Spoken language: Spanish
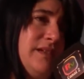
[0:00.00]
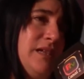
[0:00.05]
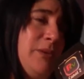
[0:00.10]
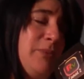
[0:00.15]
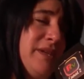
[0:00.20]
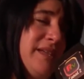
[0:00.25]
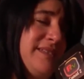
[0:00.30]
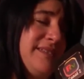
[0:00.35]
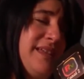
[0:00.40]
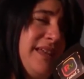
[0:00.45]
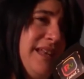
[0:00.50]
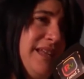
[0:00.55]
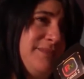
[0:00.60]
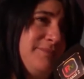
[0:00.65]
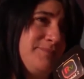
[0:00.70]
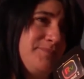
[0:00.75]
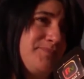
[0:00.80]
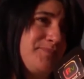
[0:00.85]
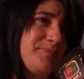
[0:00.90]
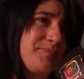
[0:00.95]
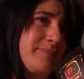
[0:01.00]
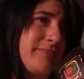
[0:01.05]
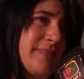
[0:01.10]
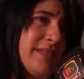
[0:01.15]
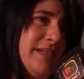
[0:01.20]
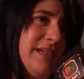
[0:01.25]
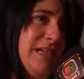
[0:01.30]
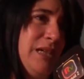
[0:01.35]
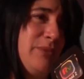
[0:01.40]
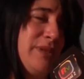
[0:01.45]
Abrazala,
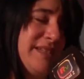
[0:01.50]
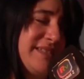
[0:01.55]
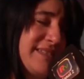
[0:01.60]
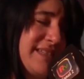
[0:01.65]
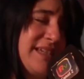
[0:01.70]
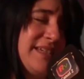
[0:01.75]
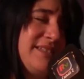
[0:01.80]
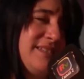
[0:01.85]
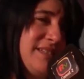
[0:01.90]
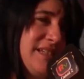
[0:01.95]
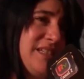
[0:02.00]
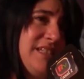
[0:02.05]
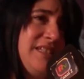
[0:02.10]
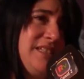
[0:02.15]
abrazá esa